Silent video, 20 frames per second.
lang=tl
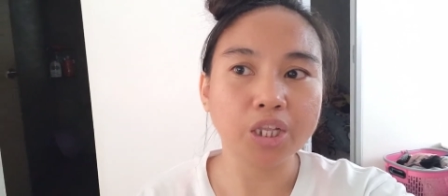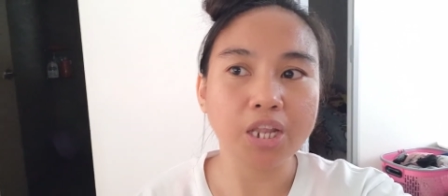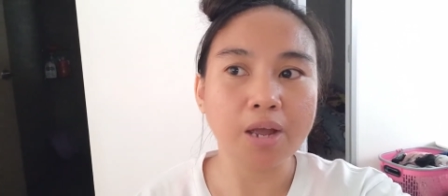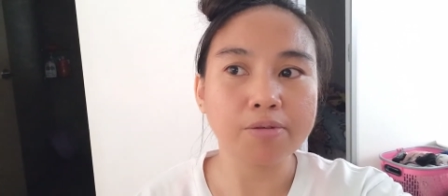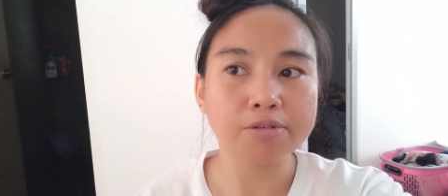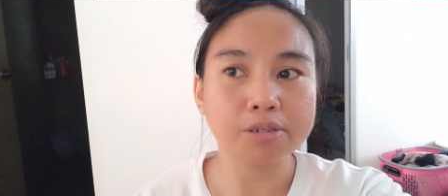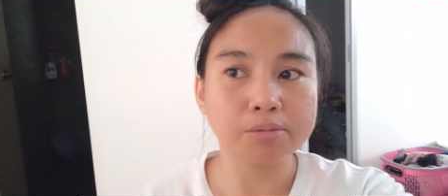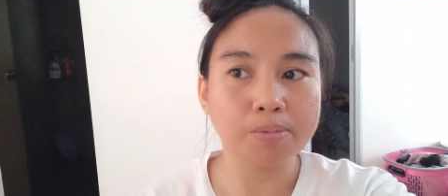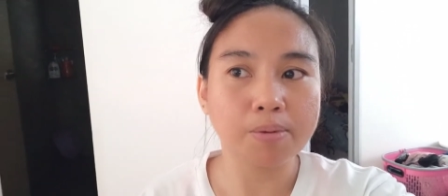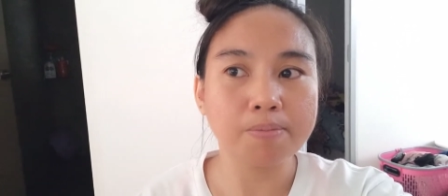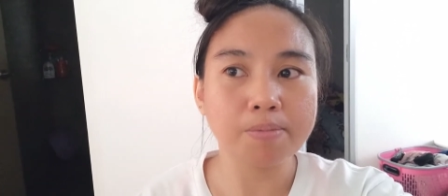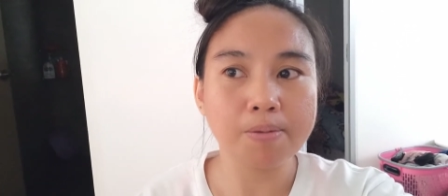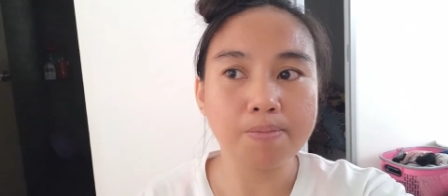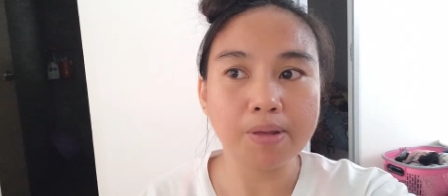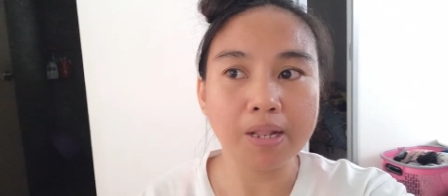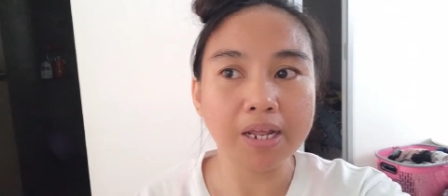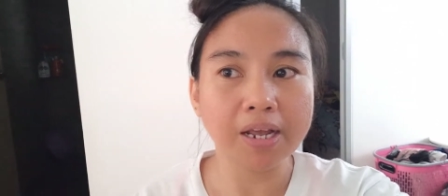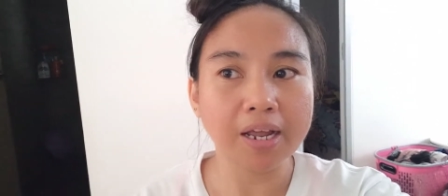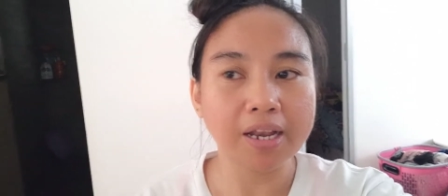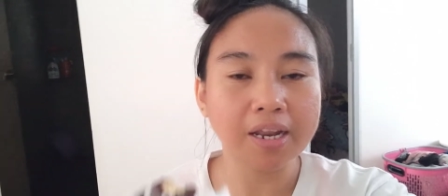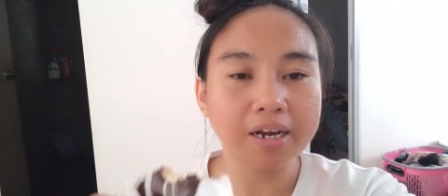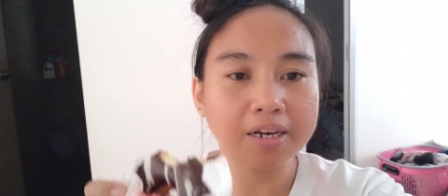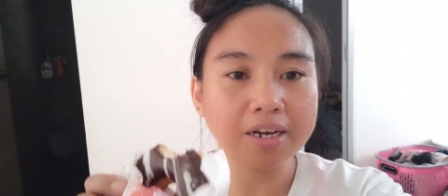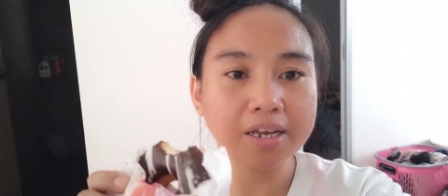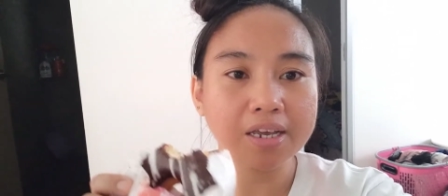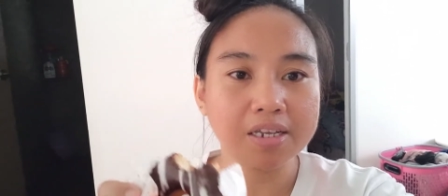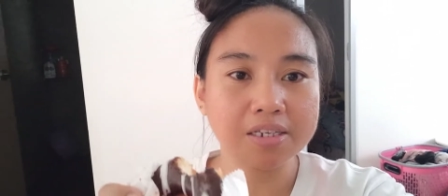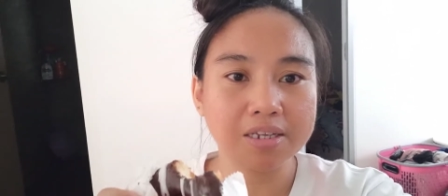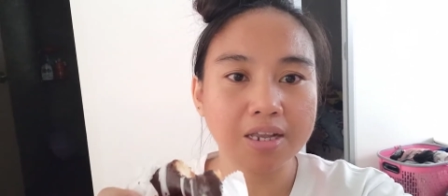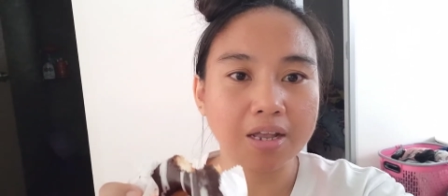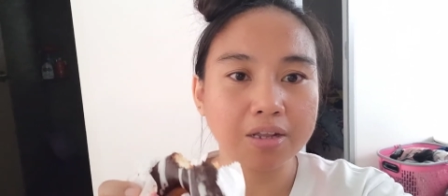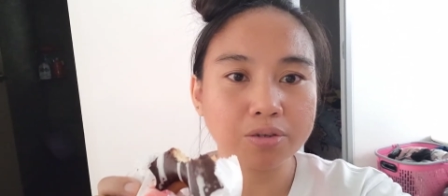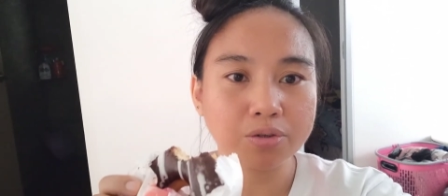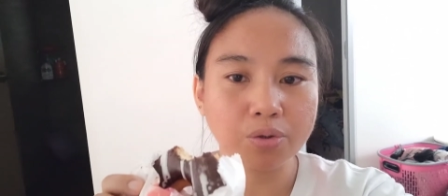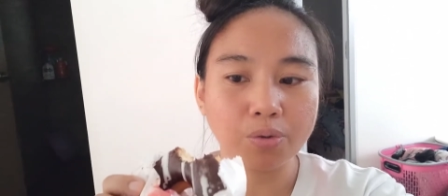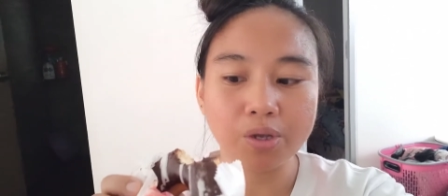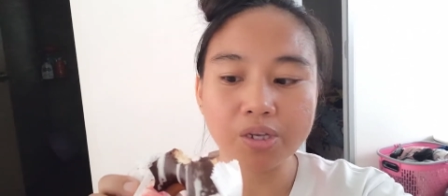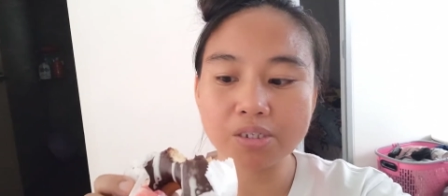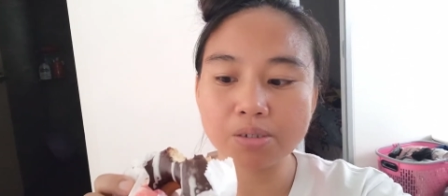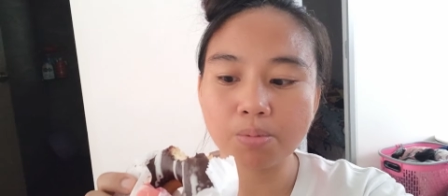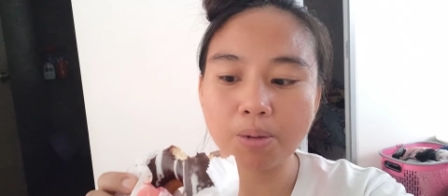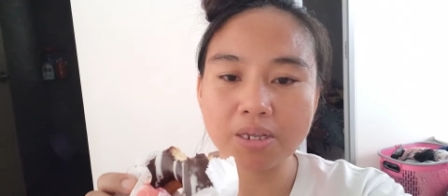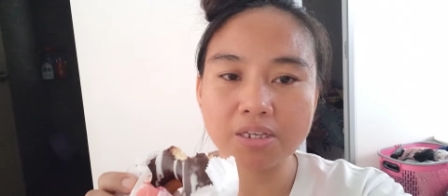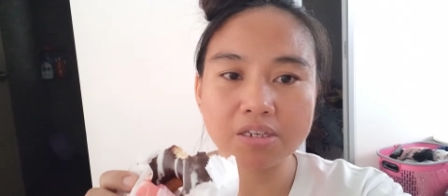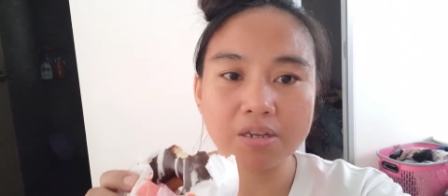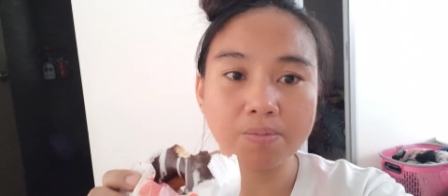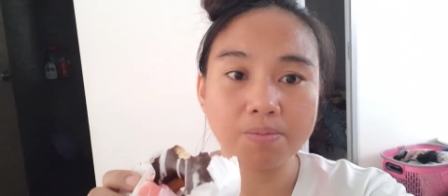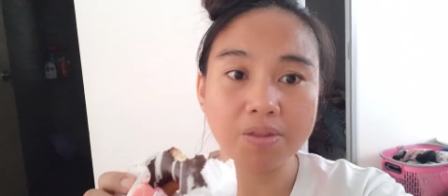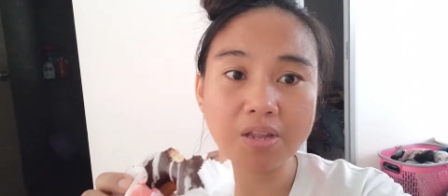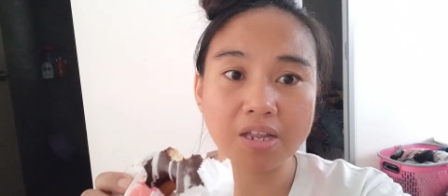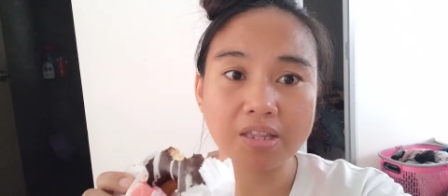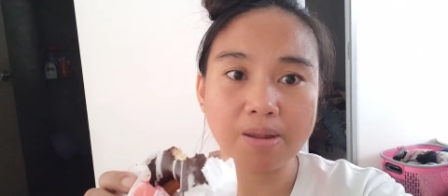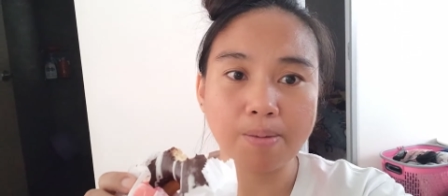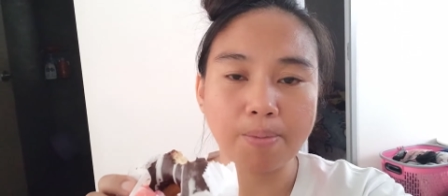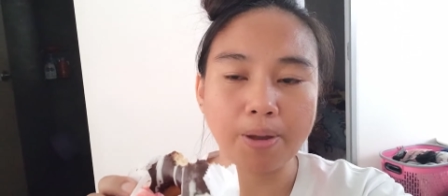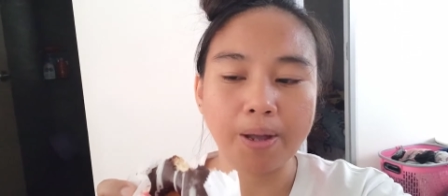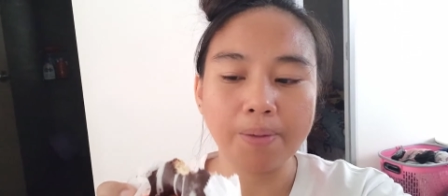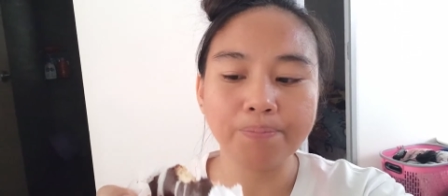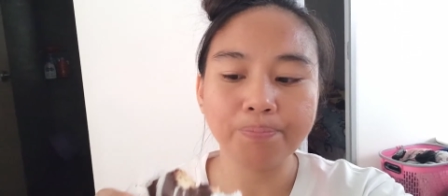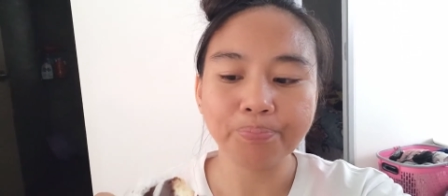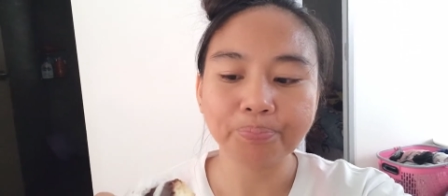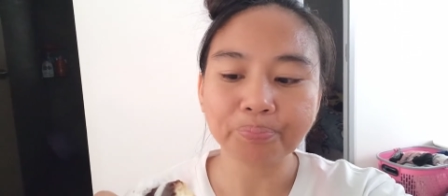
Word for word: Tapos, mabibili ka lang ng isa. So, expensive na, ba diba?